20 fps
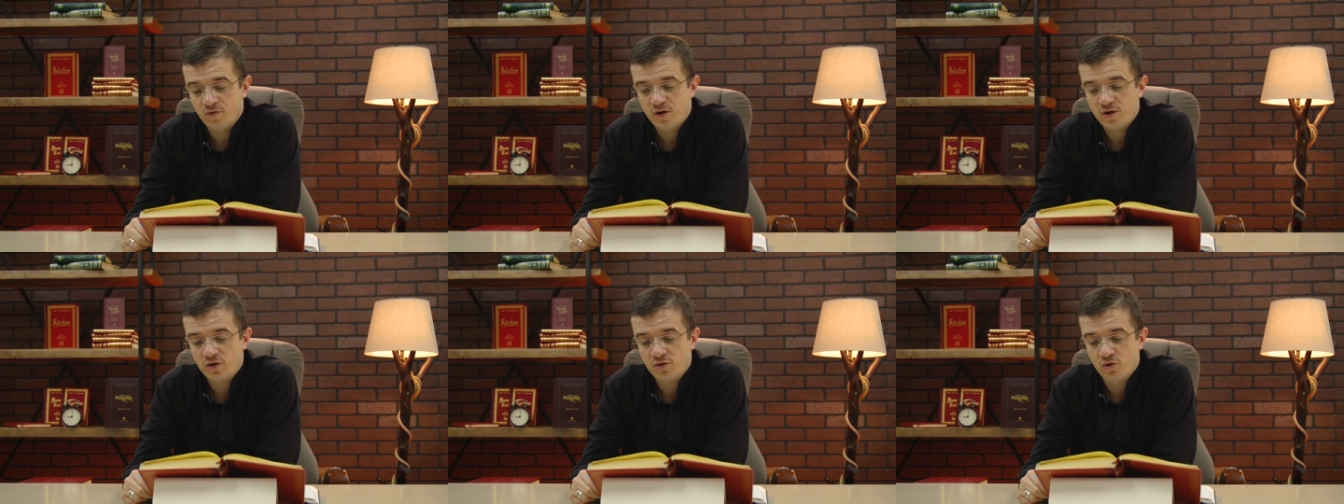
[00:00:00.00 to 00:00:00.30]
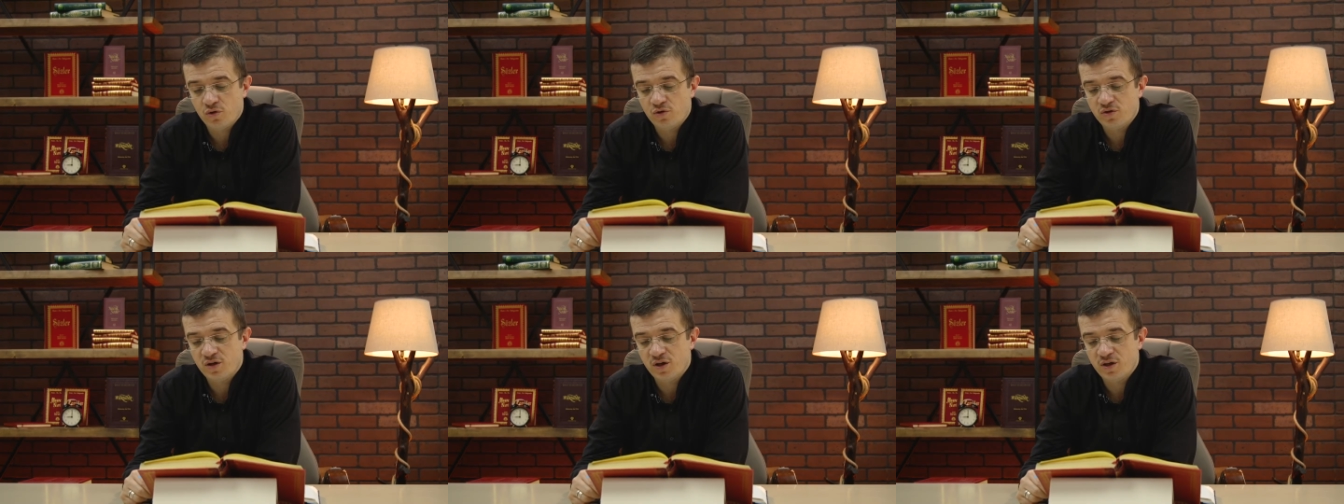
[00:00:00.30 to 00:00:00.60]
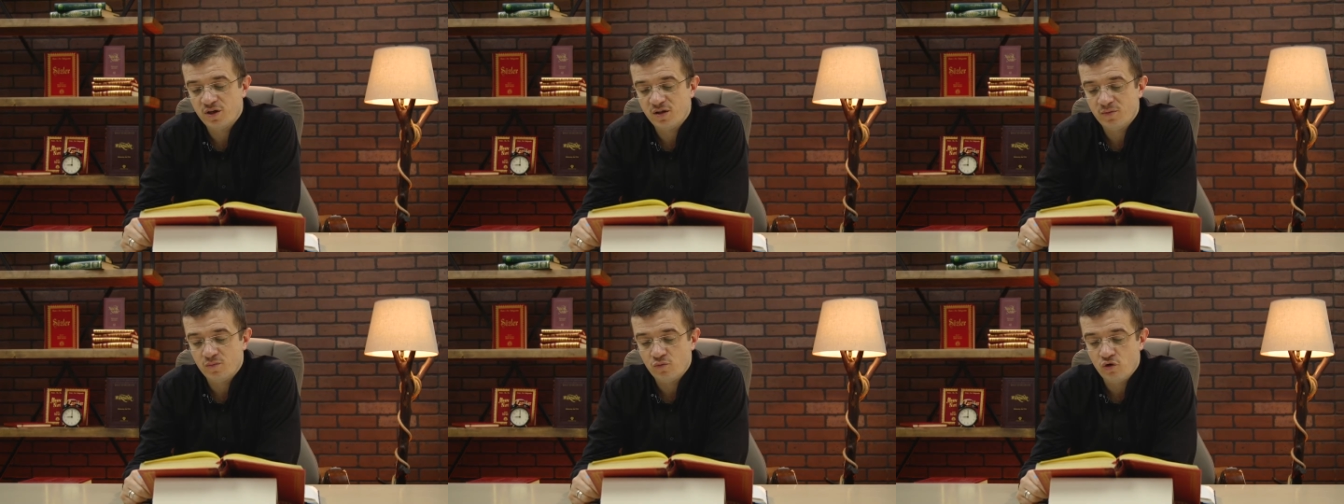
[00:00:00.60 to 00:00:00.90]
ve
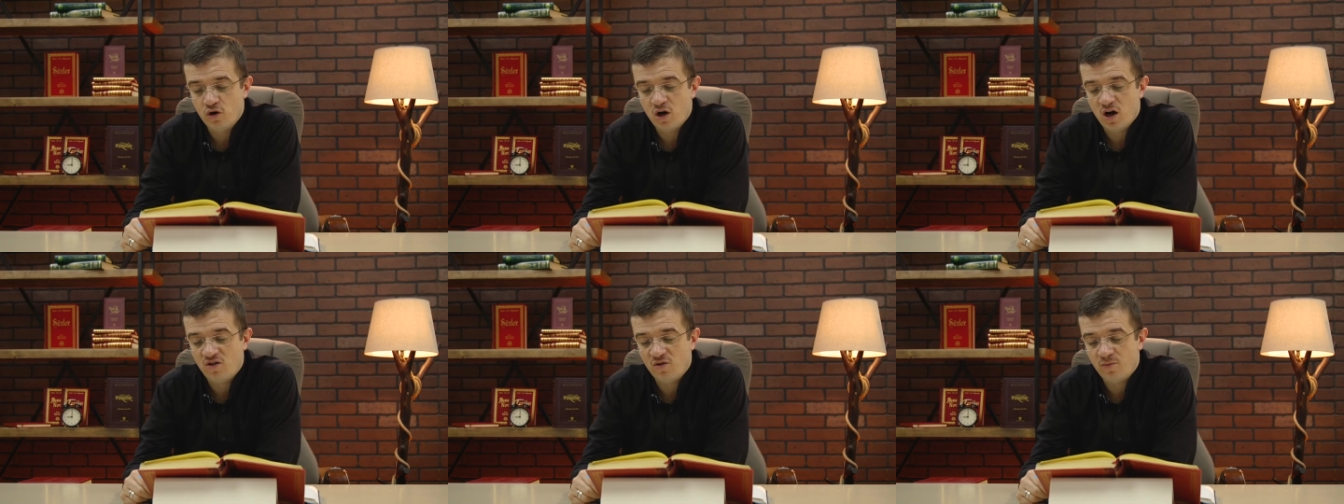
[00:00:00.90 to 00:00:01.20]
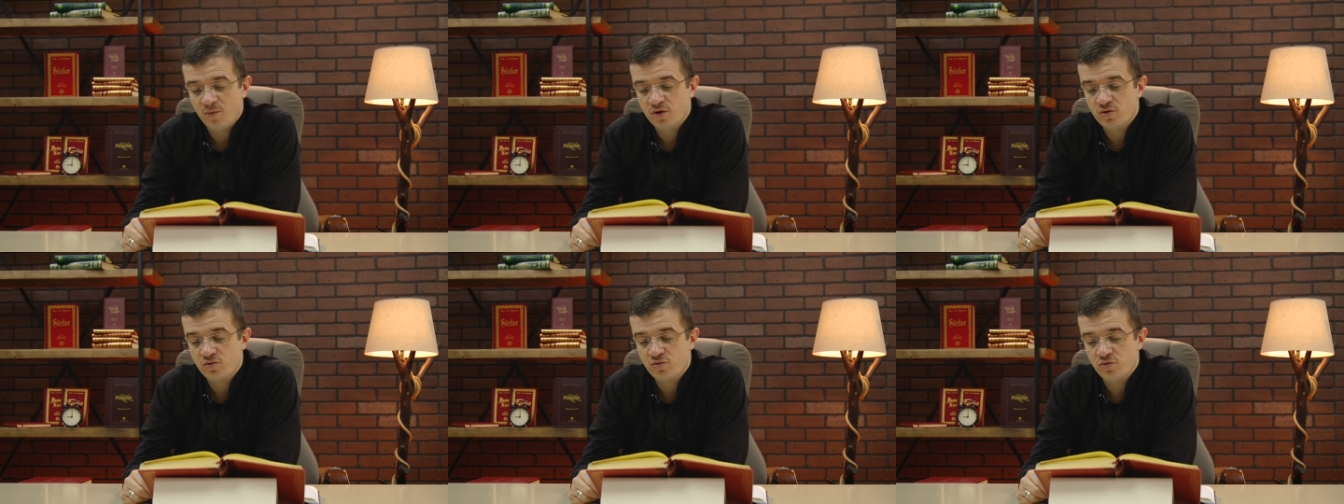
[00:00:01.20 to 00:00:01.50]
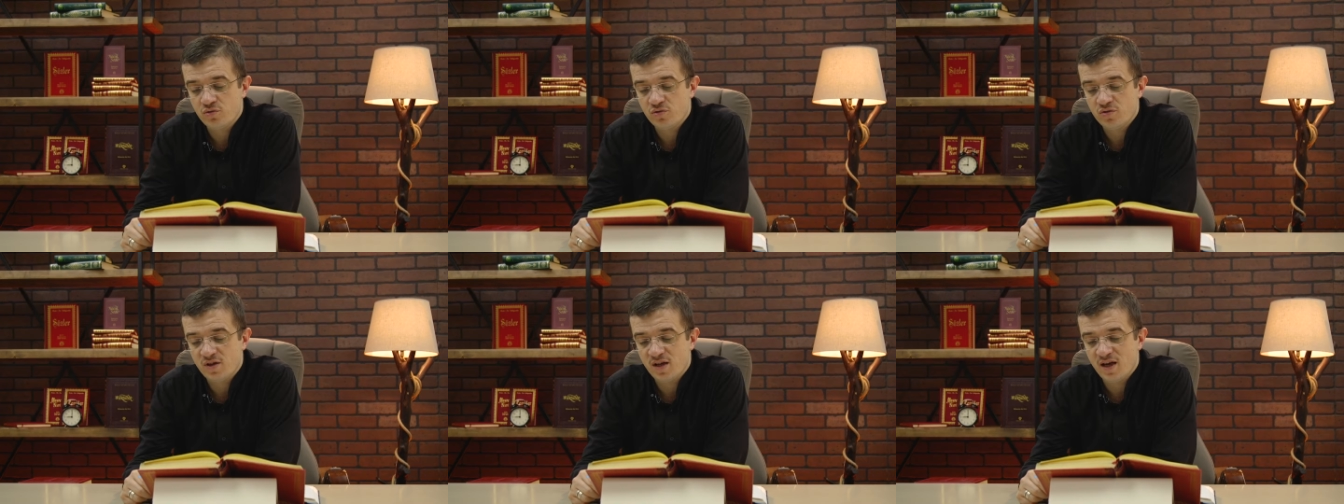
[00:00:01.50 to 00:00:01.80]
sözlerin
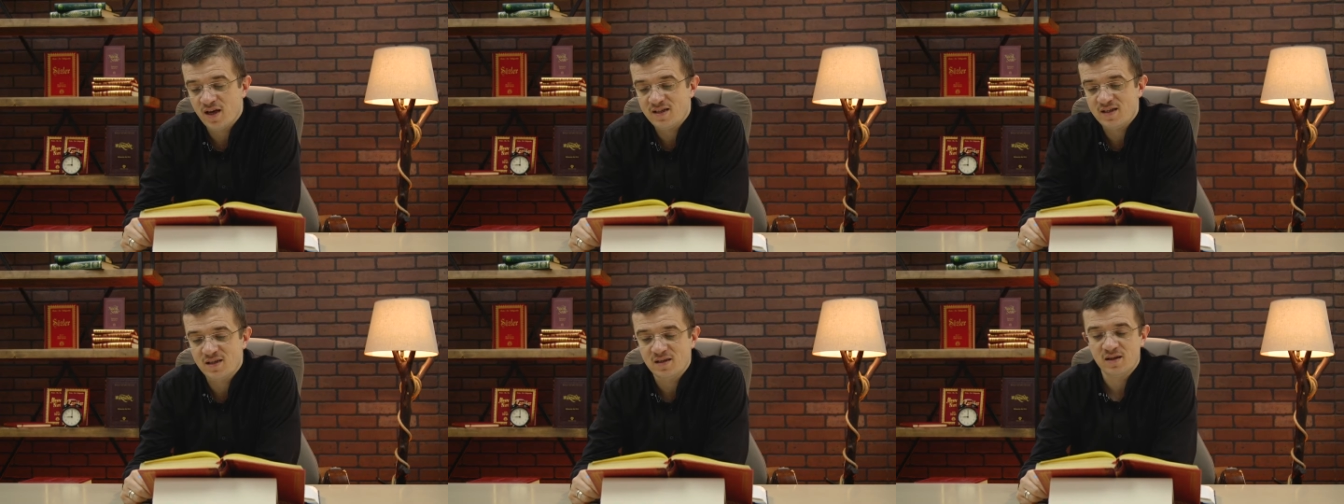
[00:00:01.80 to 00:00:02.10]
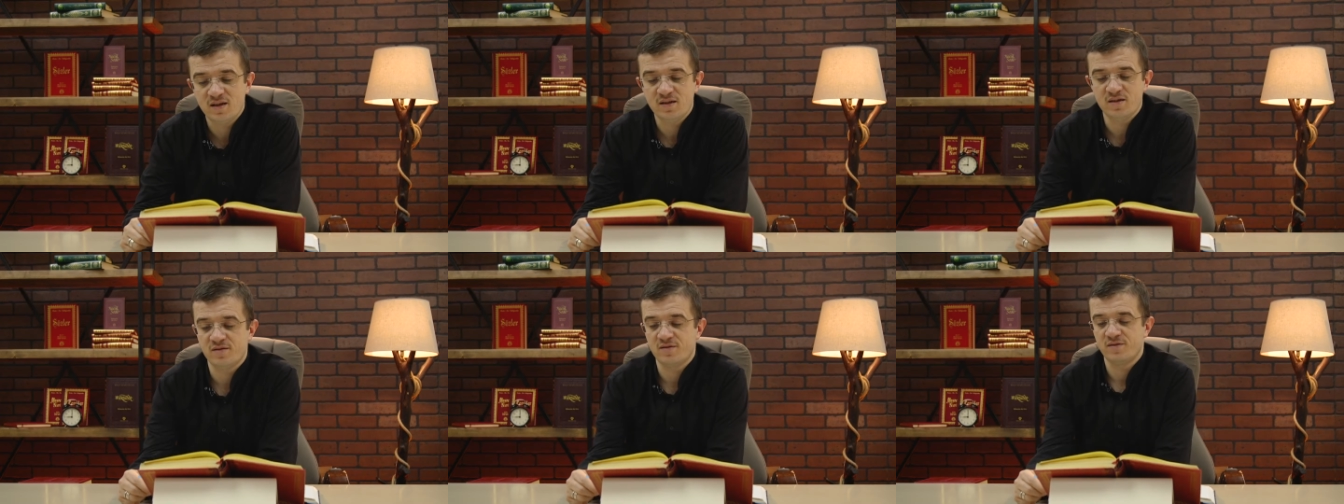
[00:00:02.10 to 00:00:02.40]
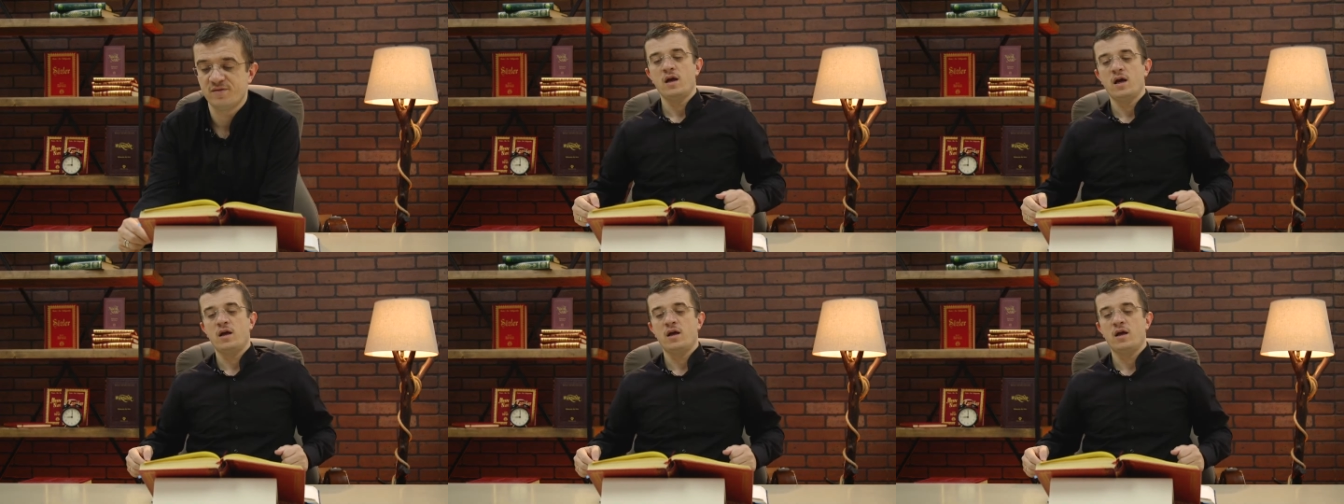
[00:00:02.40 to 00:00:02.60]
mukavemetsiz tesirlidir.